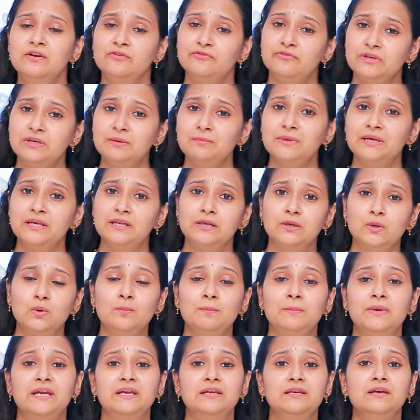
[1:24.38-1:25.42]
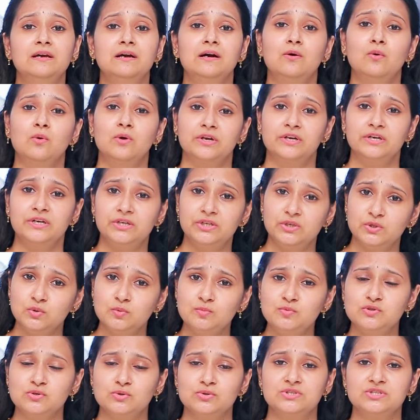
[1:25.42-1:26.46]
ఫీమేల్లో మెయిన్గా ఒకటి
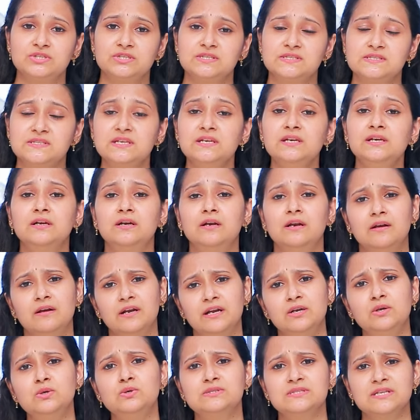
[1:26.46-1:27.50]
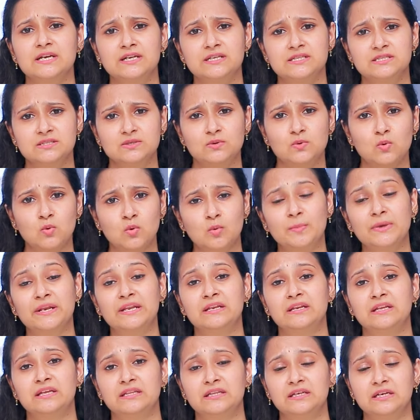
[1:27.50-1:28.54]
ట్యూబ్స్ వచ్చేసి రెండు సైడ్స్ ఓపెన్
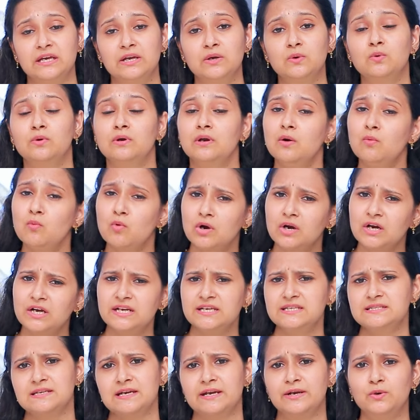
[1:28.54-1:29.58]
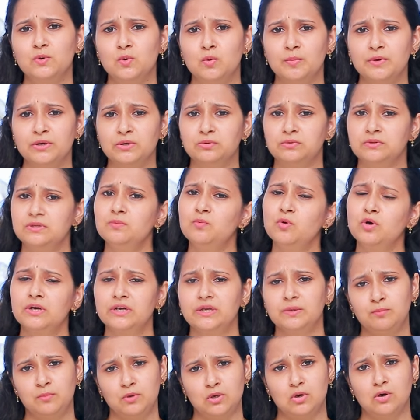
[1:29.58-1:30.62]
అనేది లేకుండా ఒకటే సైడ్ ఓపెన్ ఉంది
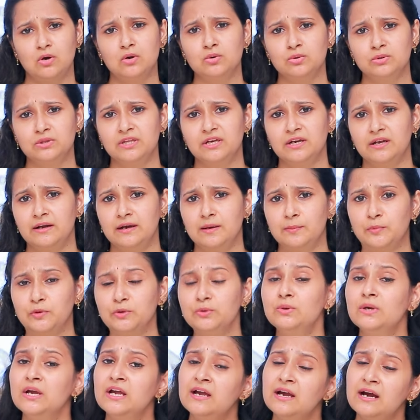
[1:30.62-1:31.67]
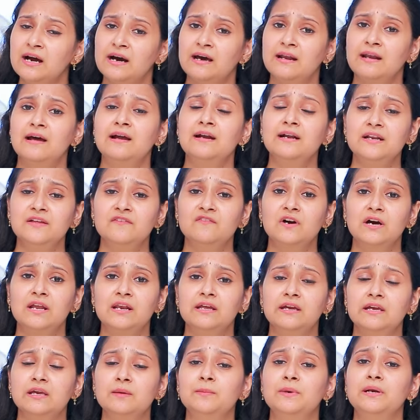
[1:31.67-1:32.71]
ఒకటి బ్లాక్ ఉంది అన్నప్పుడు అలాంటి
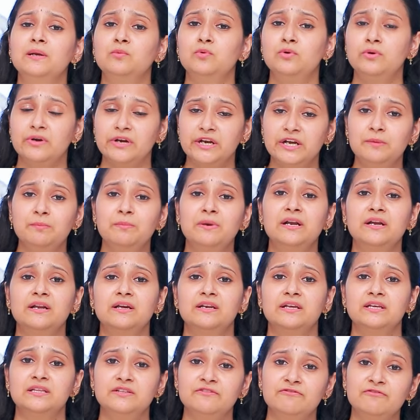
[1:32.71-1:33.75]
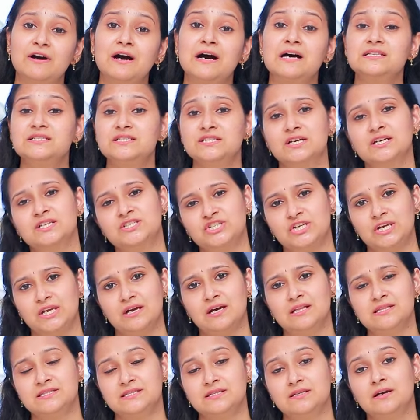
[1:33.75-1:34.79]
వాళ్ళకి మనము ట్రీట్మెంట్ డెవలప్మెంట్ అనేది ఫాస్ట్గా
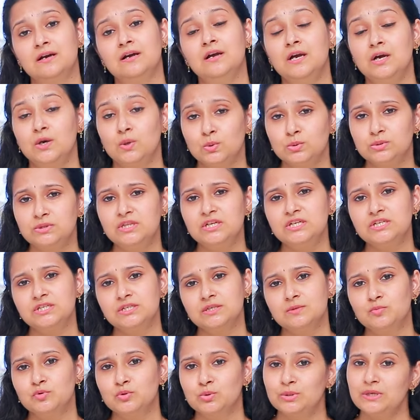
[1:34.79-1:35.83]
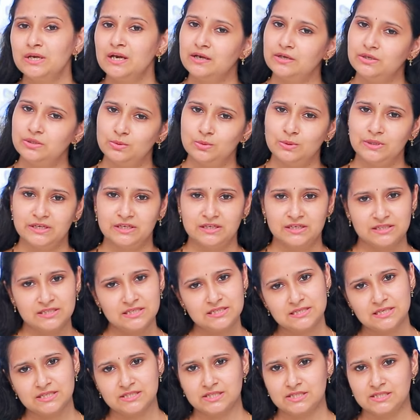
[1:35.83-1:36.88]
చేయాల్సిన ఉద్దేశంతో ఐయుఐ అనేది
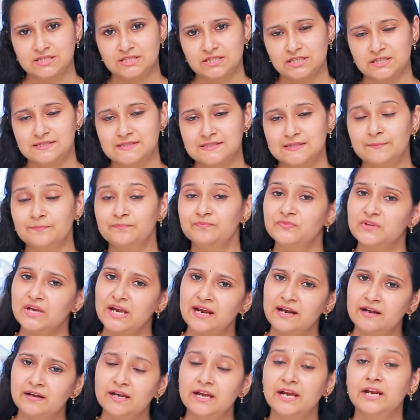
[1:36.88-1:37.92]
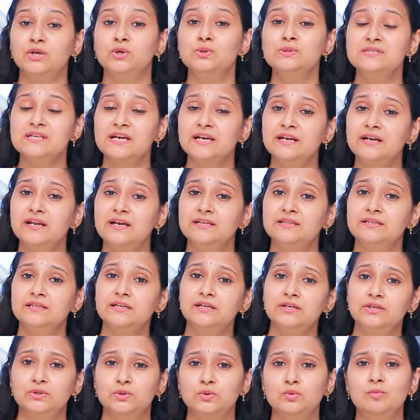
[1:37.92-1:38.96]
సజెస్ట్ చేస్తాం అండ్ ఎటు సైడ్ అయితే
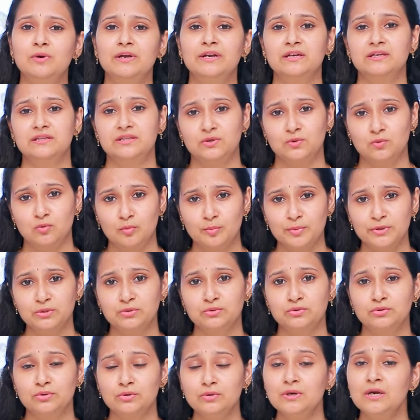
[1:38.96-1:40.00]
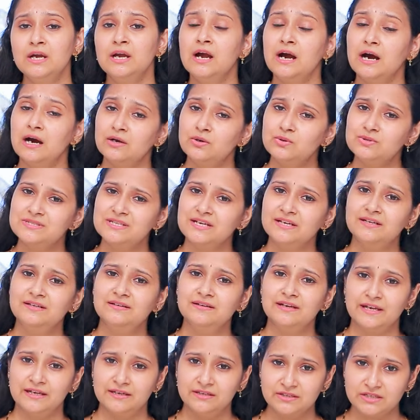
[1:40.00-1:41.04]
ట్యూబ్ అనేది ఓపెన్ ఉందో అటు సైడ్
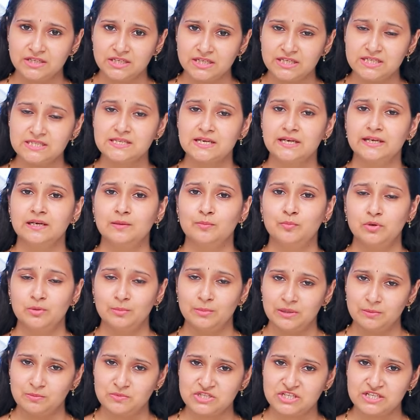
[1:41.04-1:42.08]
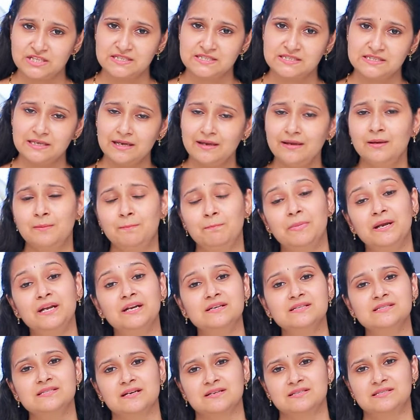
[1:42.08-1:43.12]
ఎగ్ రిలీజ్ అయినప్పుడు మనం చేస్తే
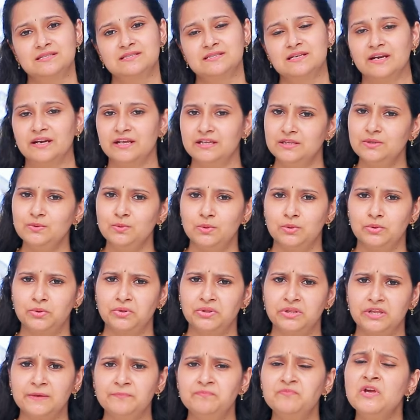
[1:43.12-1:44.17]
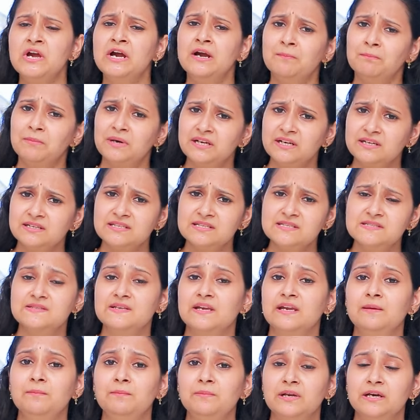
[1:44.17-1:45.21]
బెటర్ సక్సెస్ అనేది ఉంటుంది బట్ అట్ ద
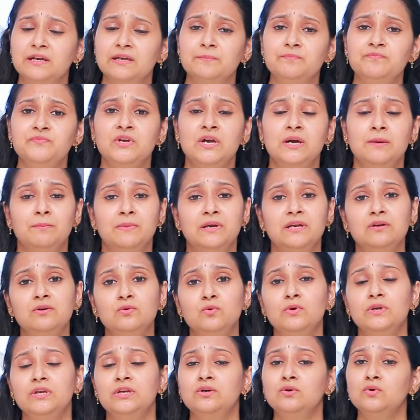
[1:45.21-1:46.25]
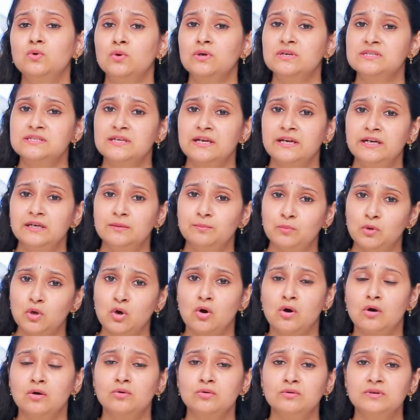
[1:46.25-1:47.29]
సేమ్ టైం మనకు ఇంకొక సైడ్
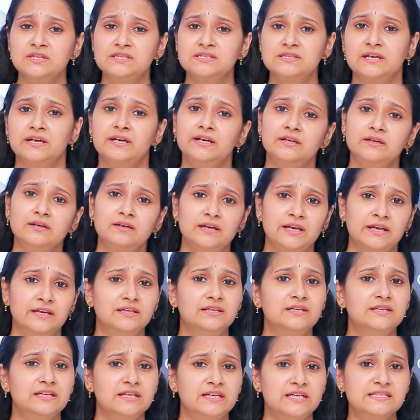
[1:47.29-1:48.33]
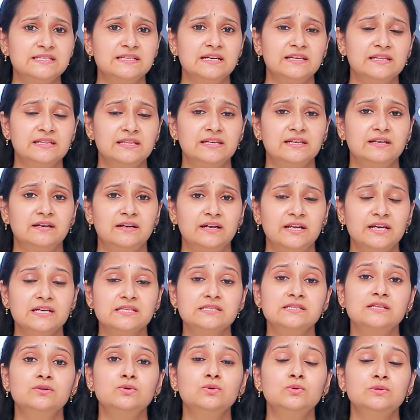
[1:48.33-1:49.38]
బ్లాక్ ఉన్న సైడ్ ఎగ్ రిలీజ్ అయింది అంటే
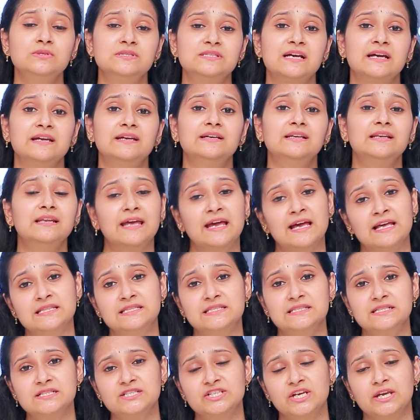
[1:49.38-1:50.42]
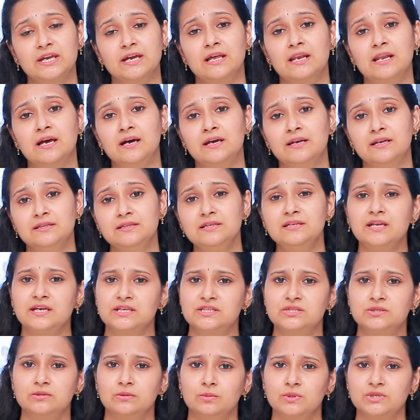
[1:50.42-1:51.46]
అసలు సైకిల్ క్యాన్సిల్ చేయాలా అనేది
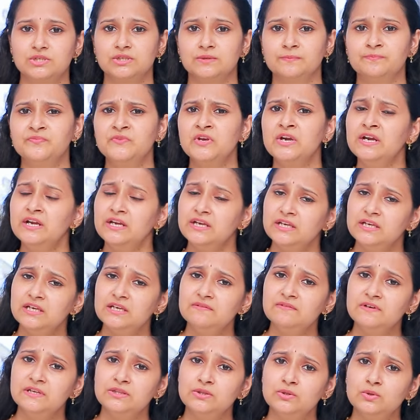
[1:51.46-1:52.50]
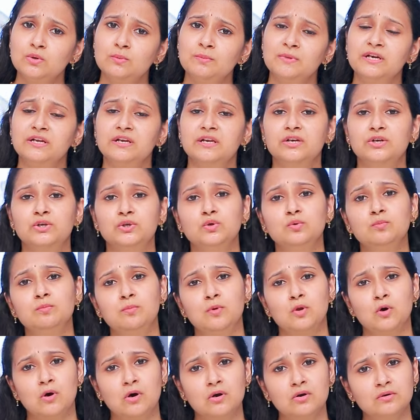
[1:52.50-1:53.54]
నెక్స్ట్ క్వశ్చన్ ఈవెన్ దో మనకి ట్యూబ్
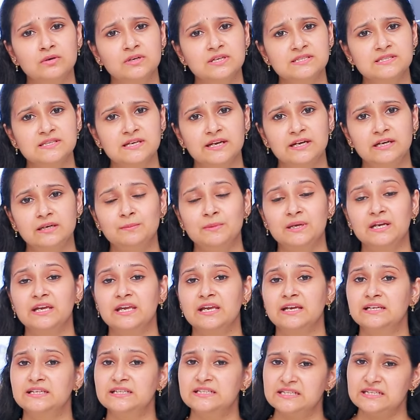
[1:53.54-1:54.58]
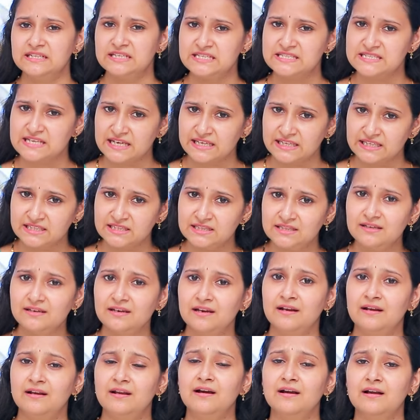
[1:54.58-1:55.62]
బ్లాక్ ఉన్న సైడ్ మనకి ఎగ్ రిలీజ్ అయ్యింది
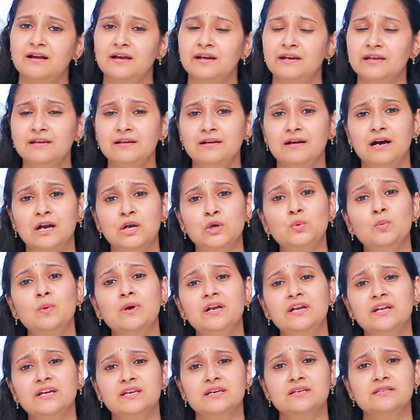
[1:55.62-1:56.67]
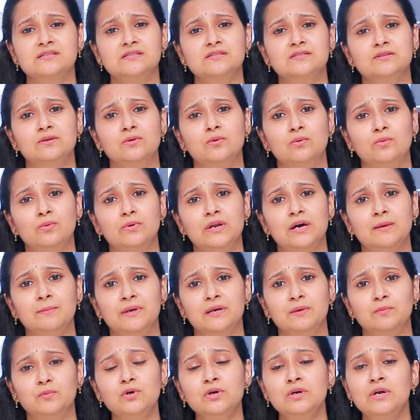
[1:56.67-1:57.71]
అన్నా కానీ అటువంటి కేసెస్లో కూడా
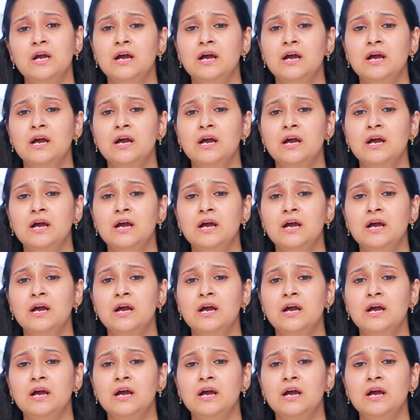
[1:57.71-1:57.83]
మనము